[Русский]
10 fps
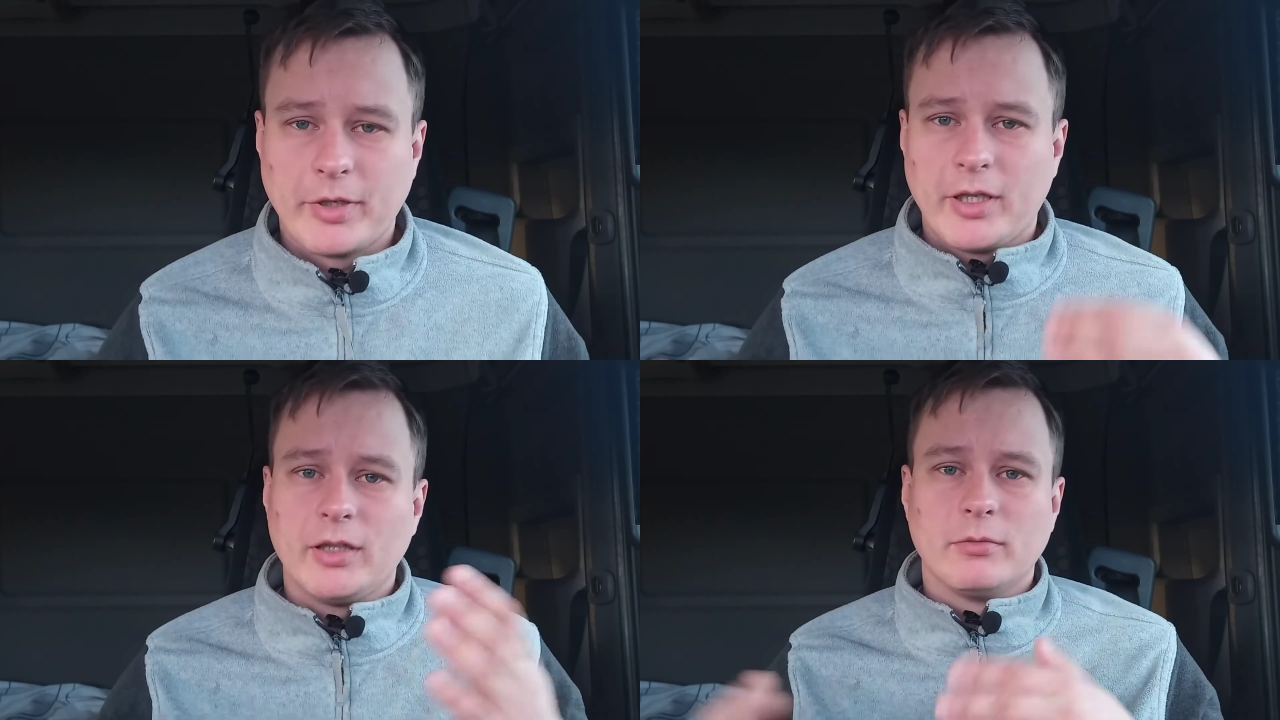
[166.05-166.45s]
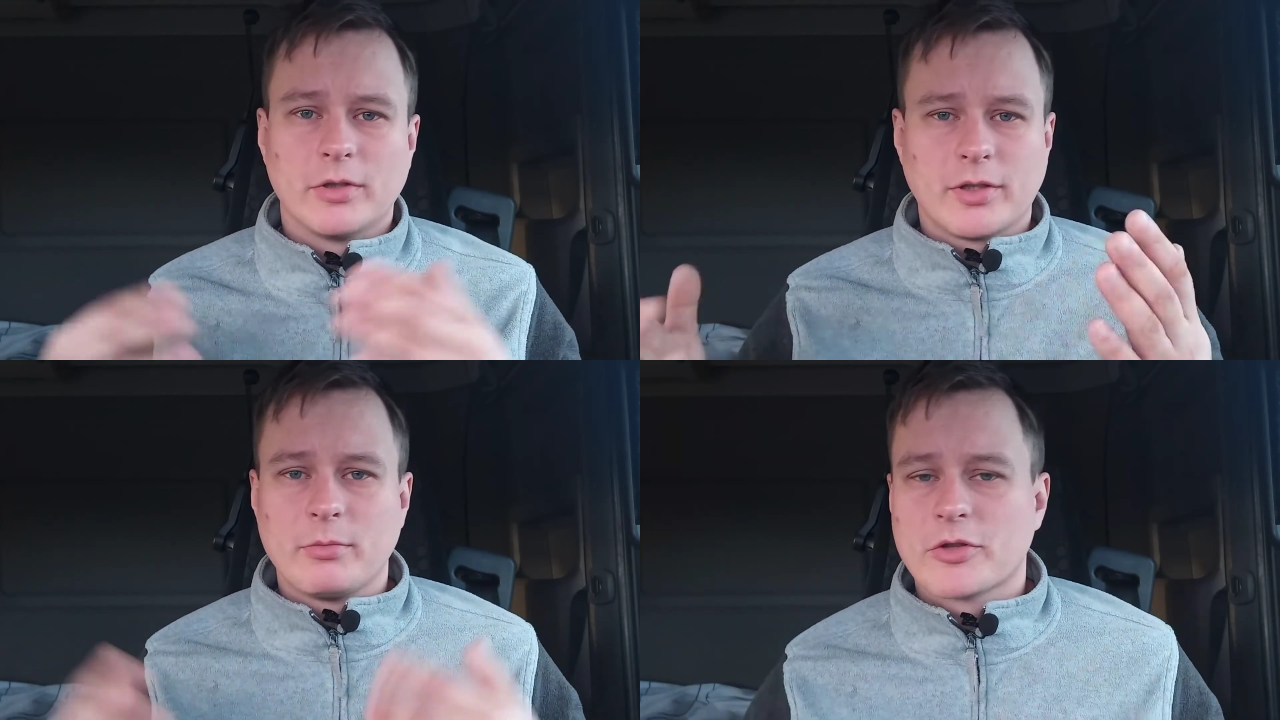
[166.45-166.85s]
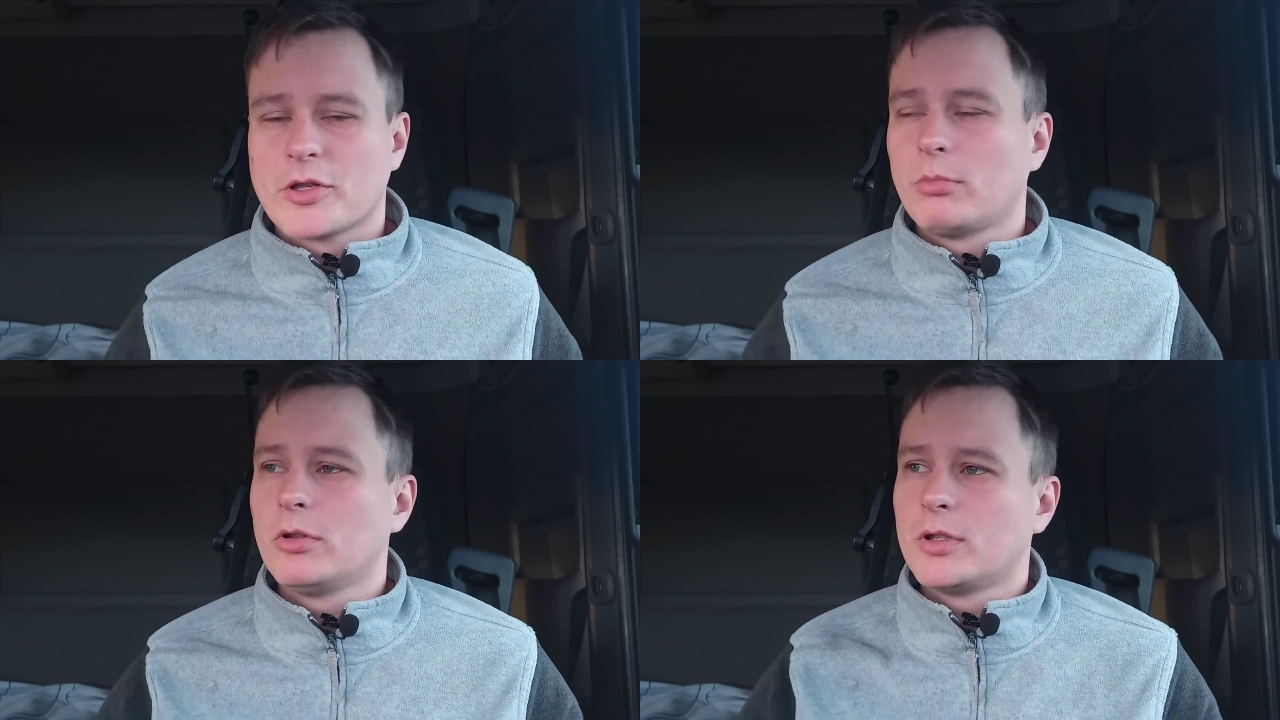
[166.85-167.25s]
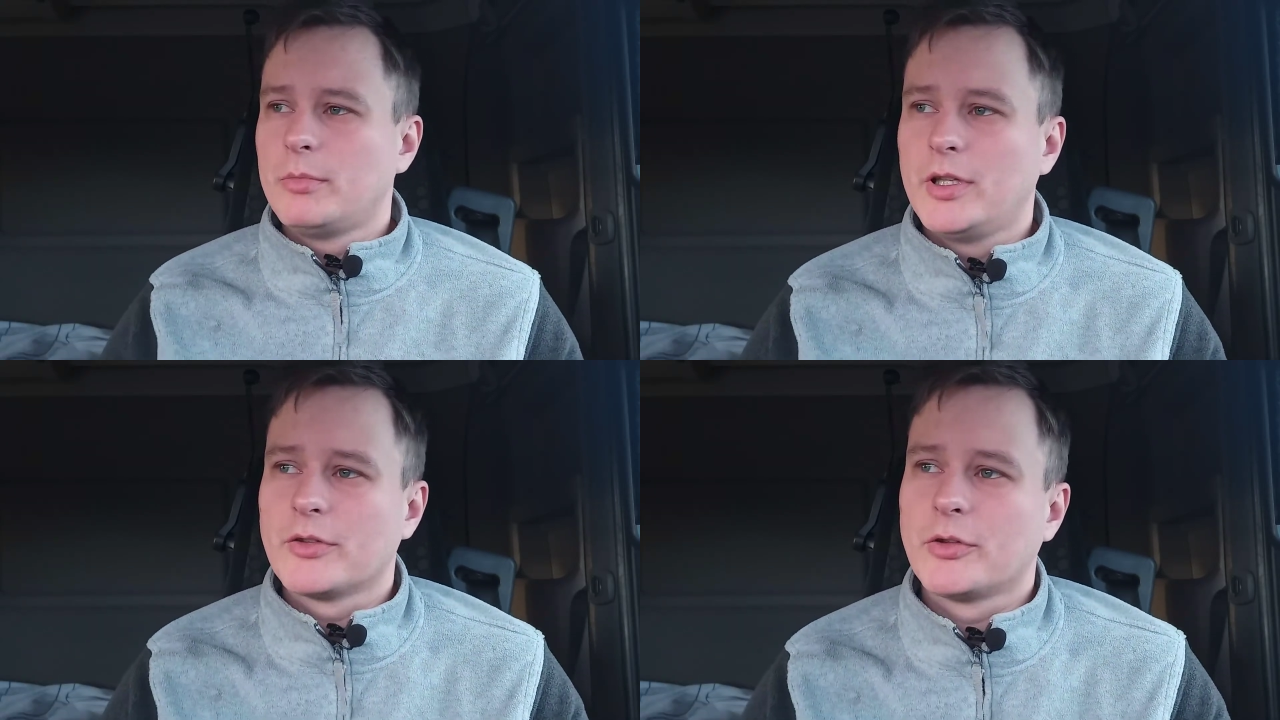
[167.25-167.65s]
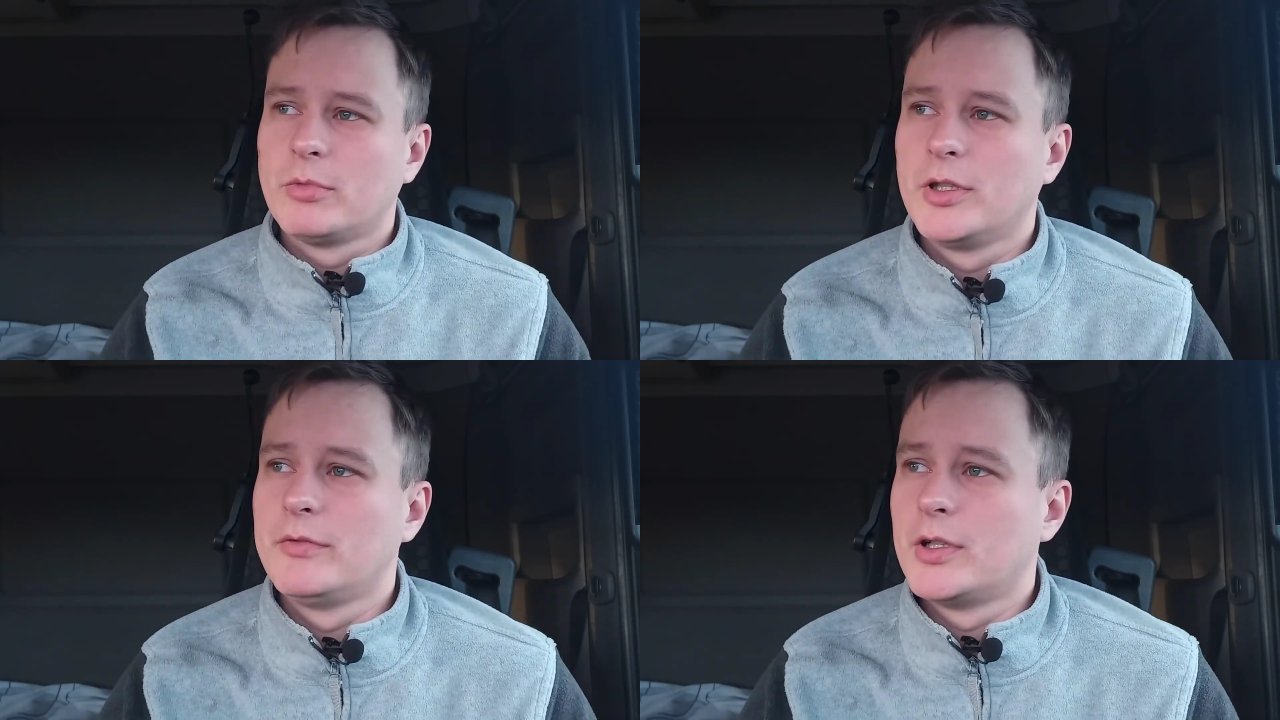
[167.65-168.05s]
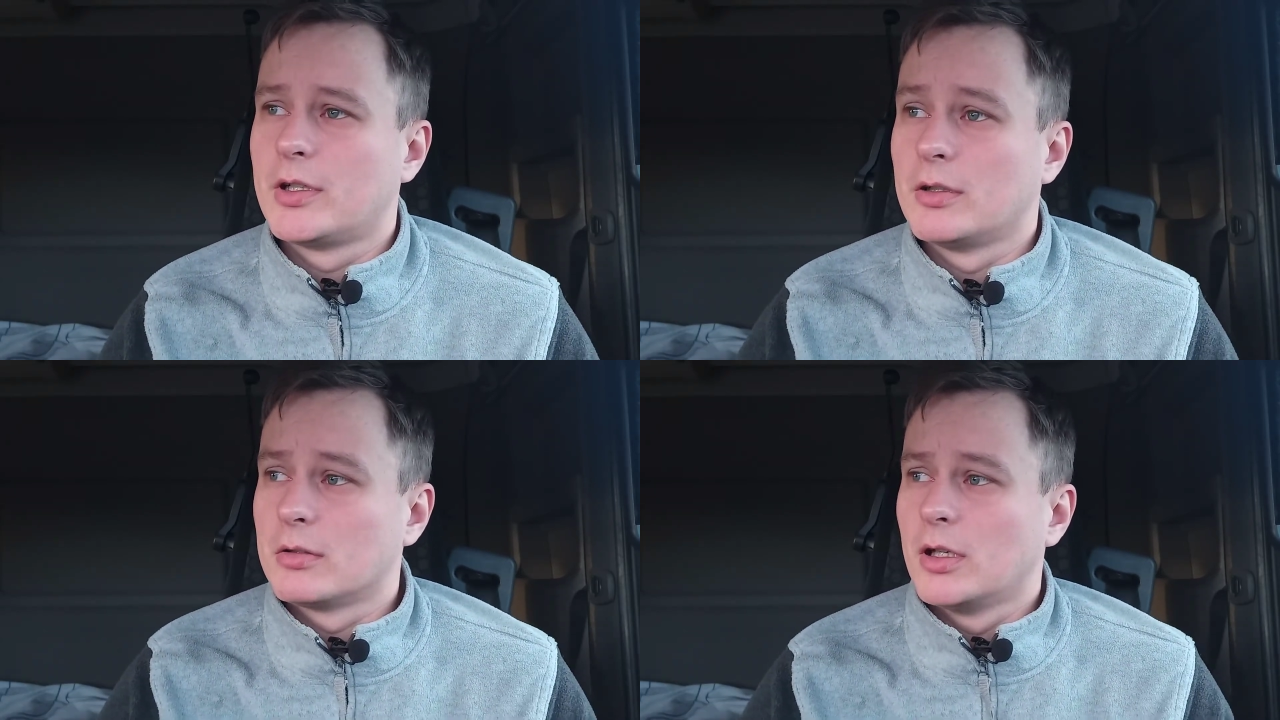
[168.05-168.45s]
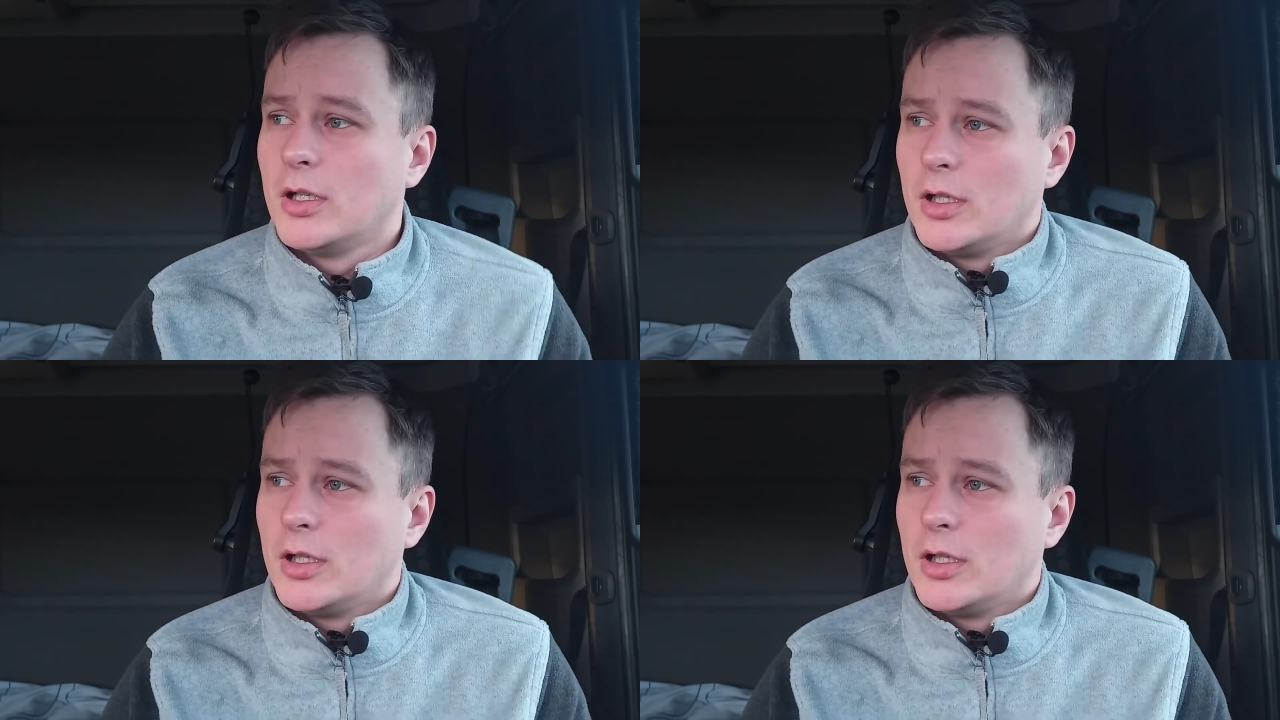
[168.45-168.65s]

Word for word: перекидываются этими шаблонами и особо не вникают.